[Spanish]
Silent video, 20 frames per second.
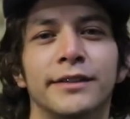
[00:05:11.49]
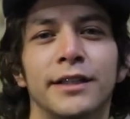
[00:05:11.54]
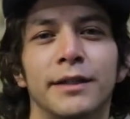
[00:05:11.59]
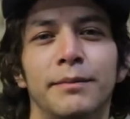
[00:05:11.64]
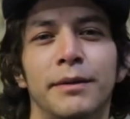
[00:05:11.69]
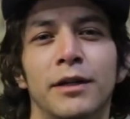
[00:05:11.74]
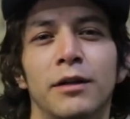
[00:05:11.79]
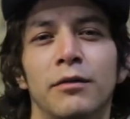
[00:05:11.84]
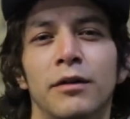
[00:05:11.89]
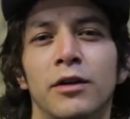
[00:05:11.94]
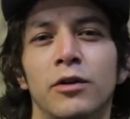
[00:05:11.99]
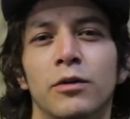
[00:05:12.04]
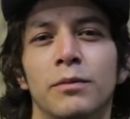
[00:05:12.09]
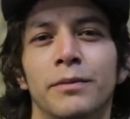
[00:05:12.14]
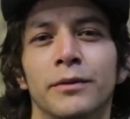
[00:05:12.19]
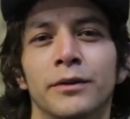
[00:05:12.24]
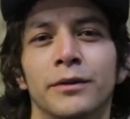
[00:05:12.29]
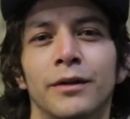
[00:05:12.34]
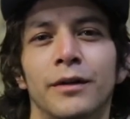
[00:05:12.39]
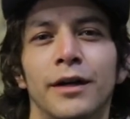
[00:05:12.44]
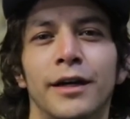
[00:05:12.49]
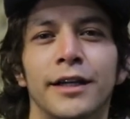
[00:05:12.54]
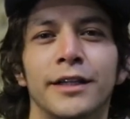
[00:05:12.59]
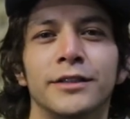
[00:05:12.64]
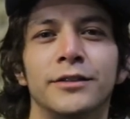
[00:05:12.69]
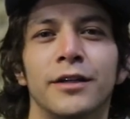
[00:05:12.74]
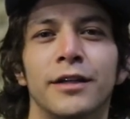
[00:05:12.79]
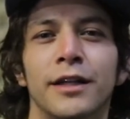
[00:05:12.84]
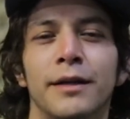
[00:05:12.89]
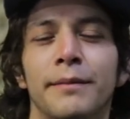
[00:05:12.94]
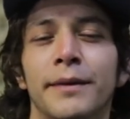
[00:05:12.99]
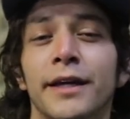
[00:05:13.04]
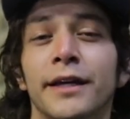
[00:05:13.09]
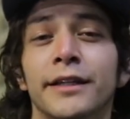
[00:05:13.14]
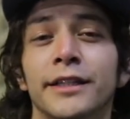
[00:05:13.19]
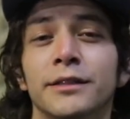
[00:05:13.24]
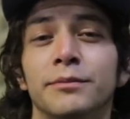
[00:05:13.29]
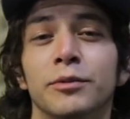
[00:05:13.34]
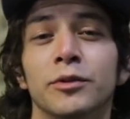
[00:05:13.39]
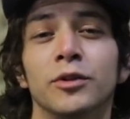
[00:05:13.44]

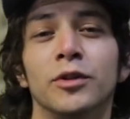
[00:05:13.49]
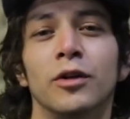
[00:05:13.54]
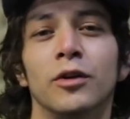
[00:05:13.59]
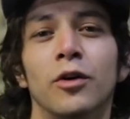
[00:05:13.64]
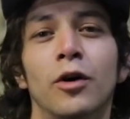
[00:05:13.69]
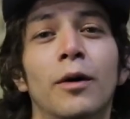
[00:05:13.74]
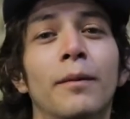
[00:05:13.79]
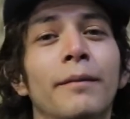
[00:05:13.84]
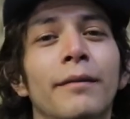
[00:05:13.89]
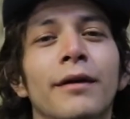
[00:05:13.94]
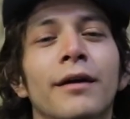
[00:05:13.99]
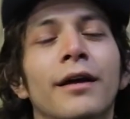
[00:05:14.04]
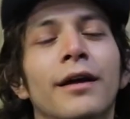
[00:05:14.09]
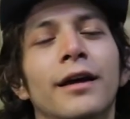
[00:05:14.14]
www.lagranciudadmx.com.